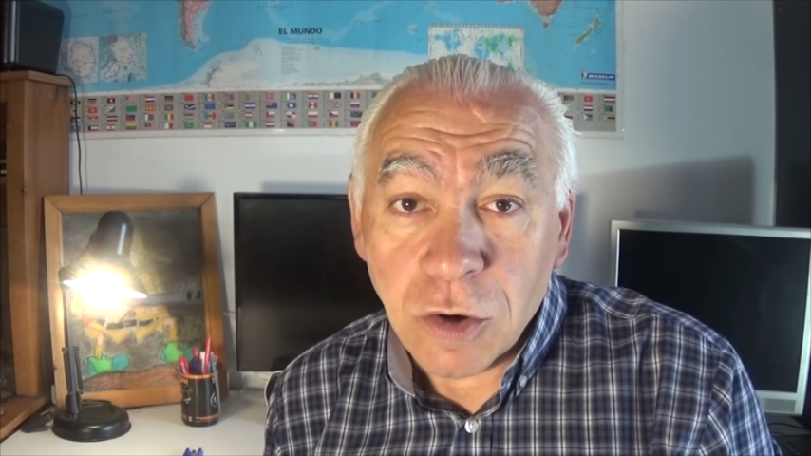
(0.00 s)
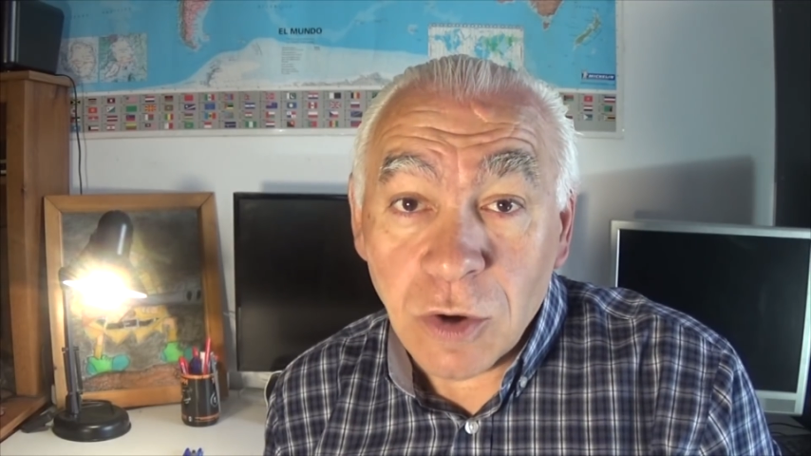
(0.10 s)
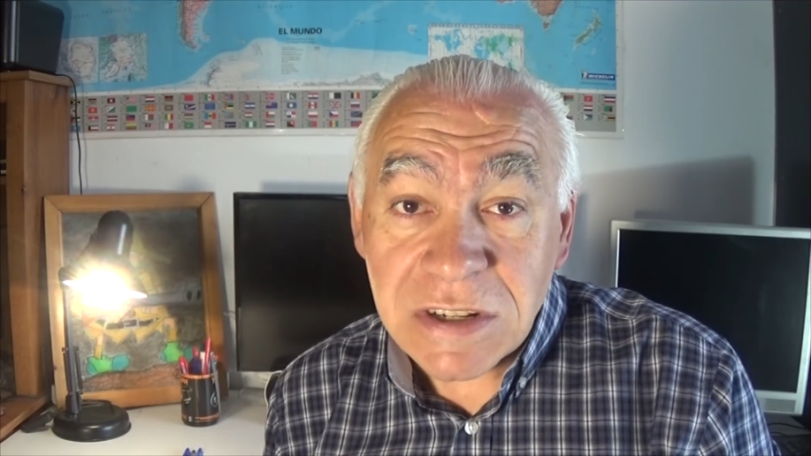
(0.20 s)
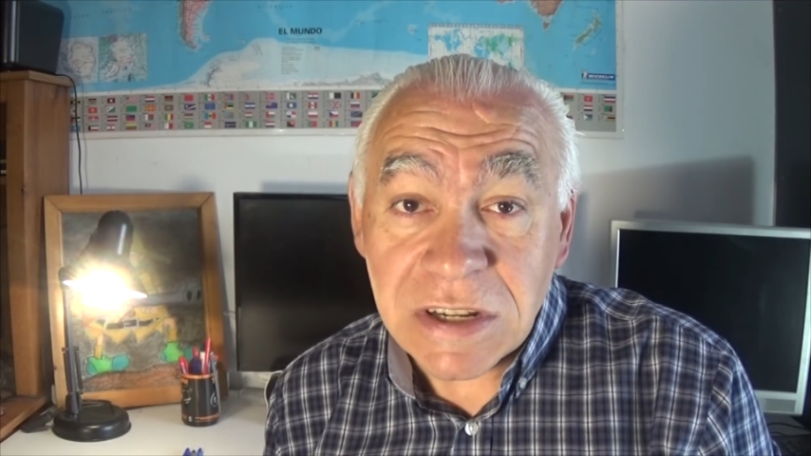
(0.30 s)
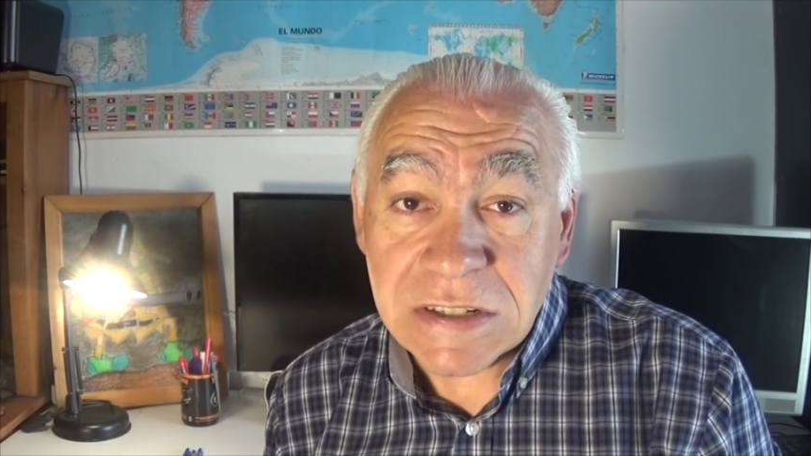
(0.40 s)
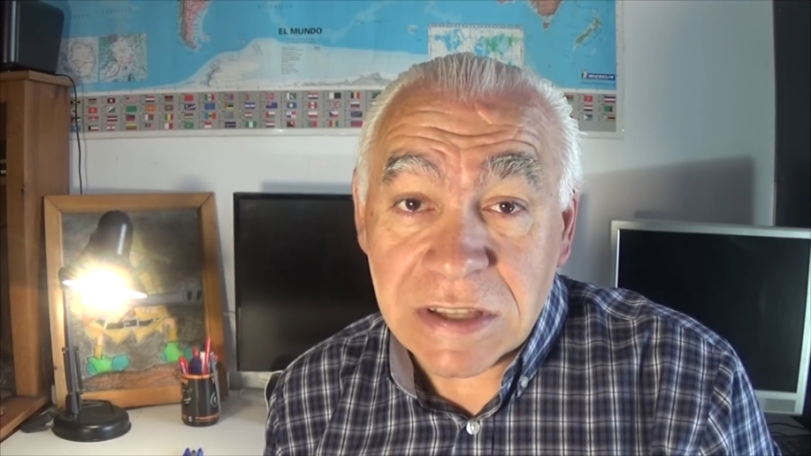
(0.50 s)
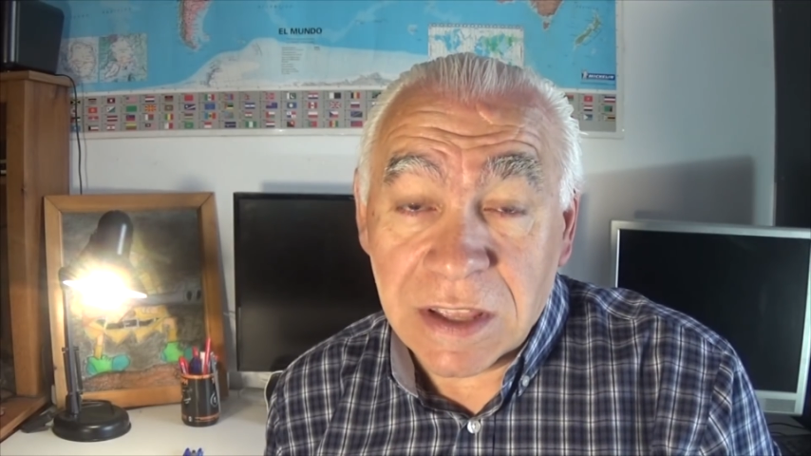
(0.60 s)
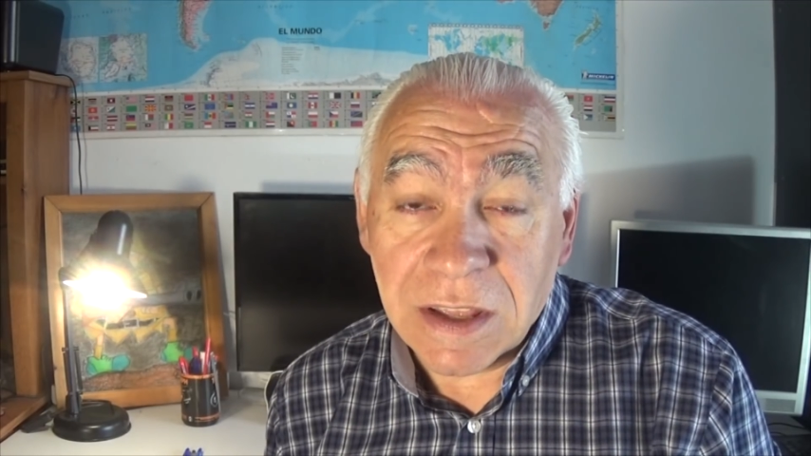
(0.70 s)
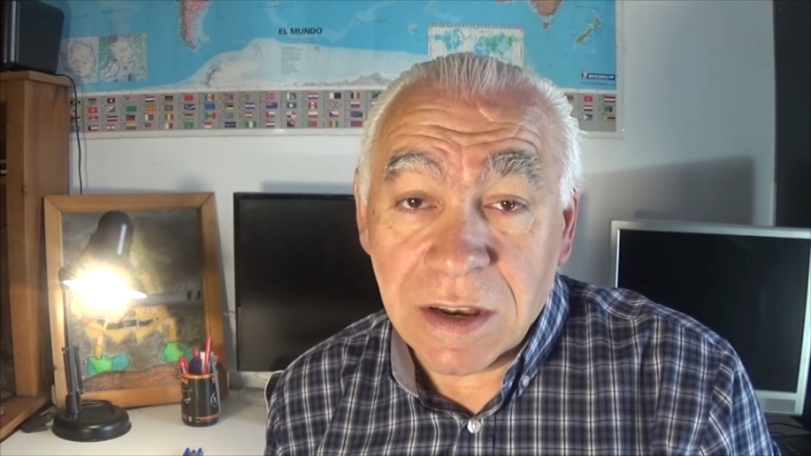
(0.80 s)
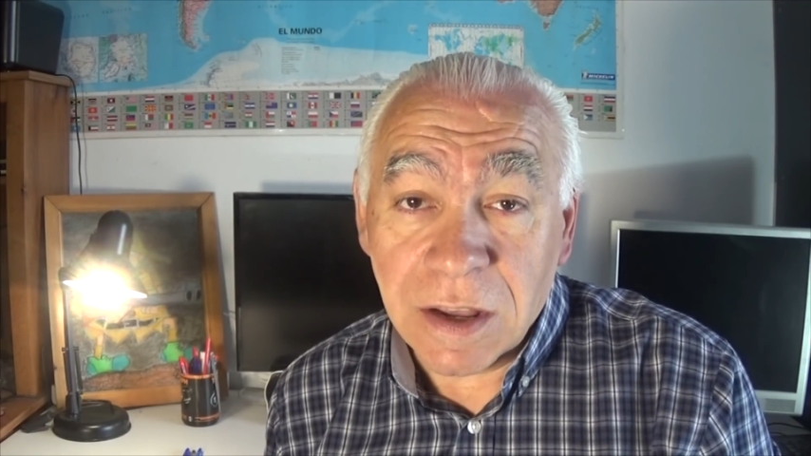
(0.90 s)
No
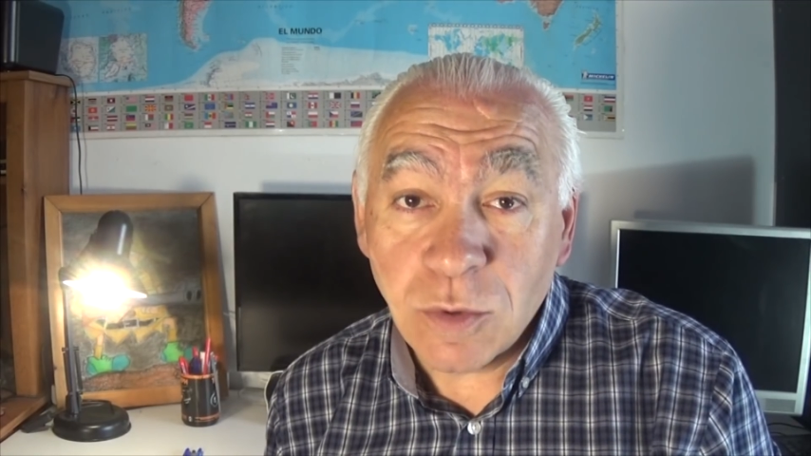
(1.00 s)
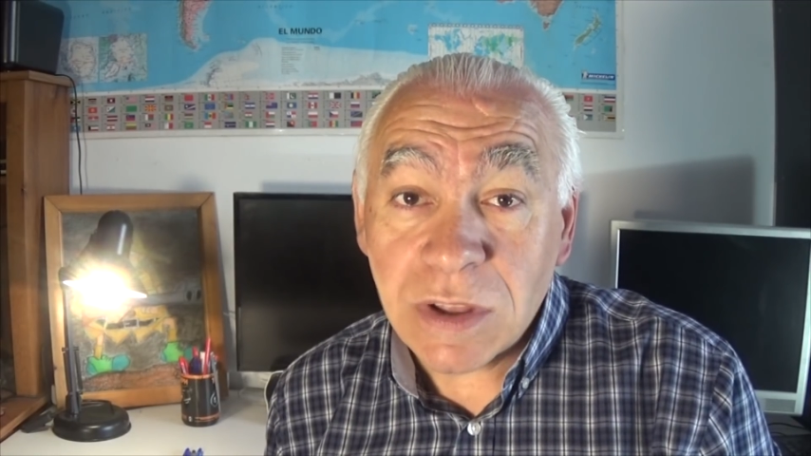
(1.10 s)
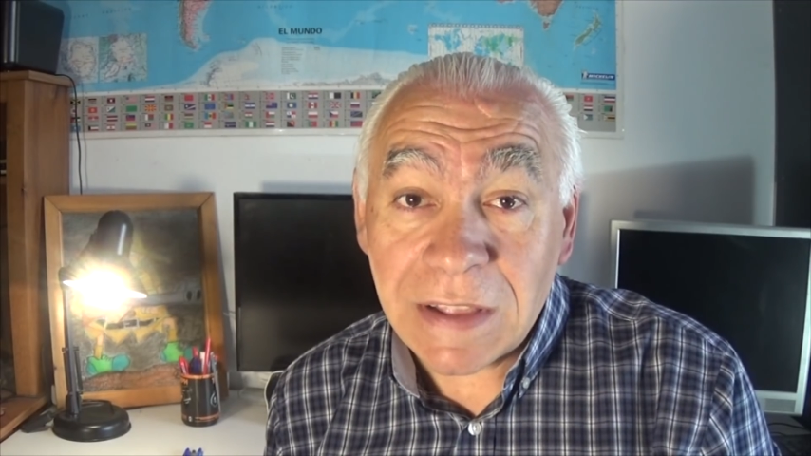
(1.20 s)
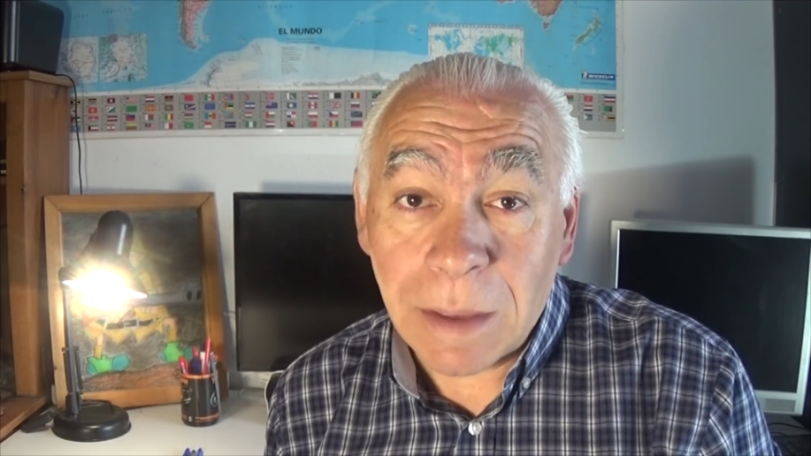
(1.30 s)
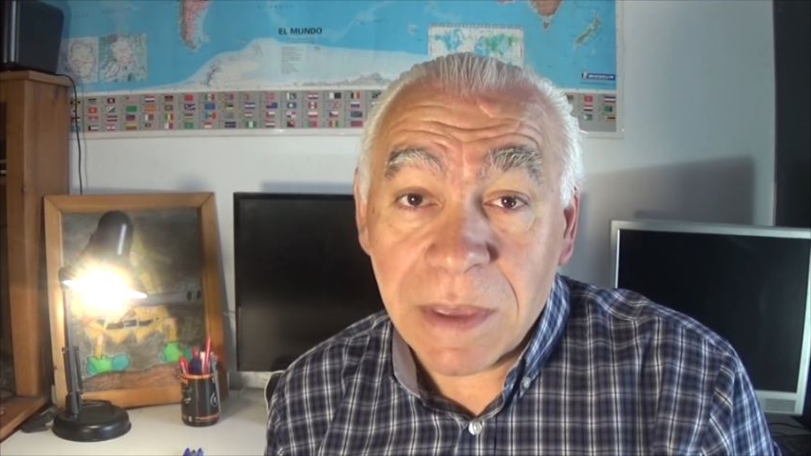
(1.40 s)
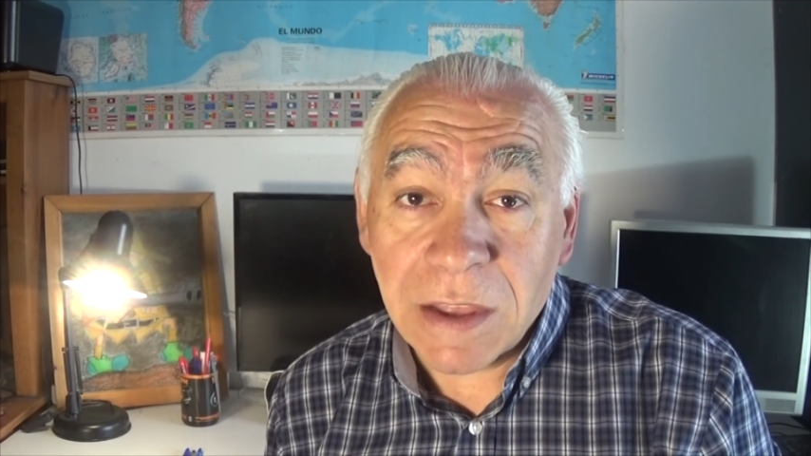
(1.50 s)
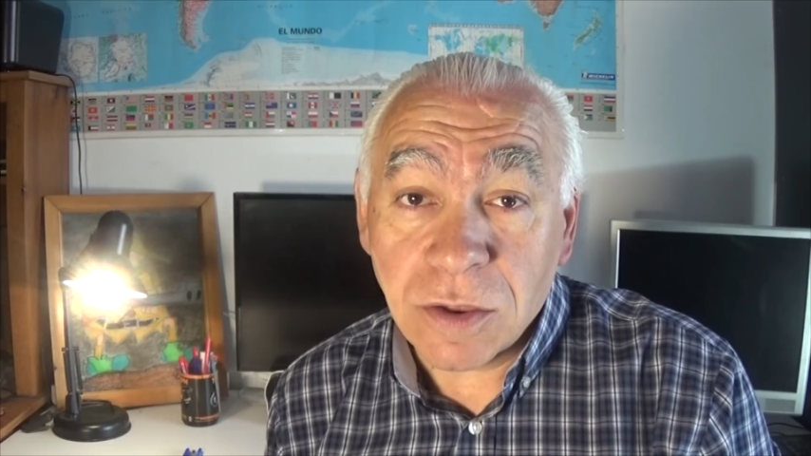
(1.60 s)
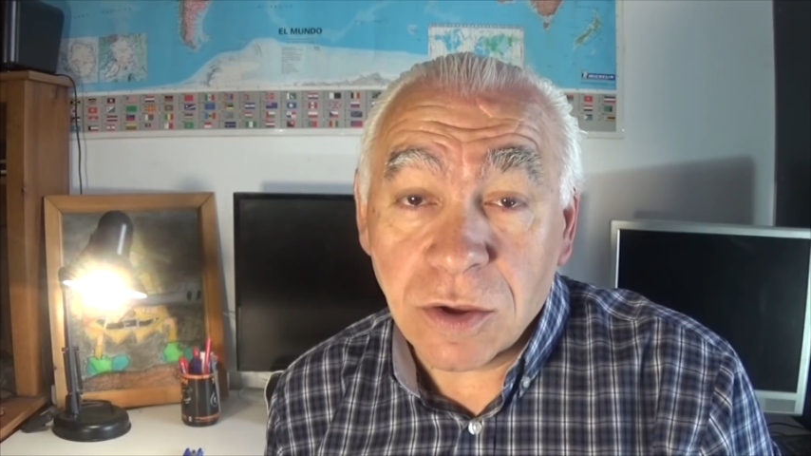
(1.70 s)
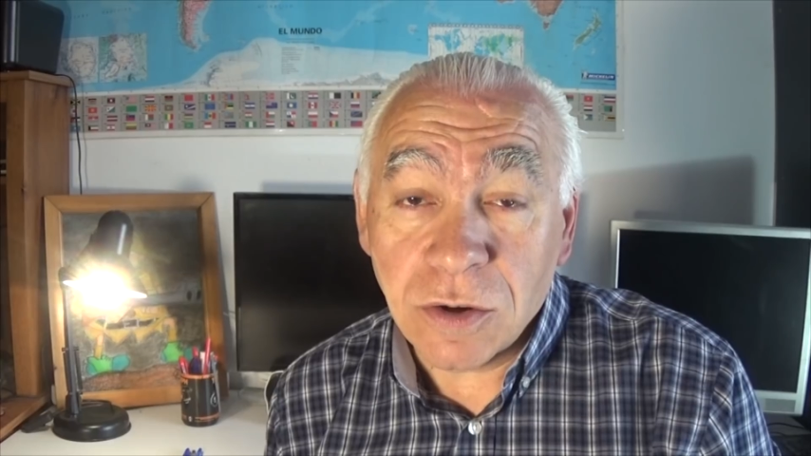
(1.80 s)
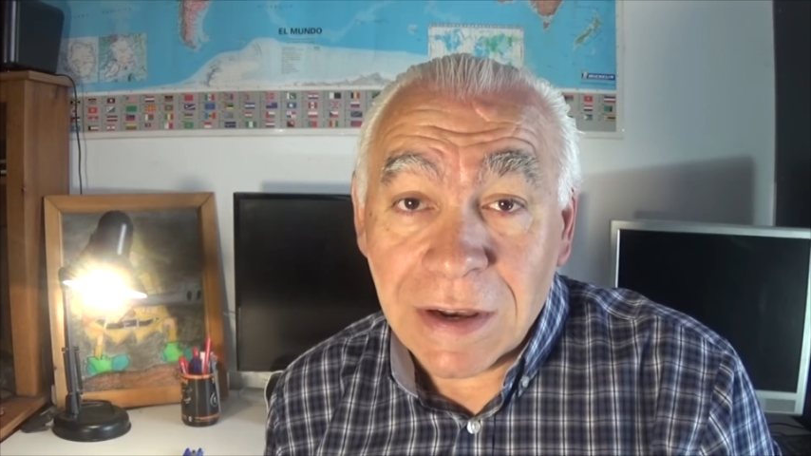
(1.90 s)
existe ningún tratamiento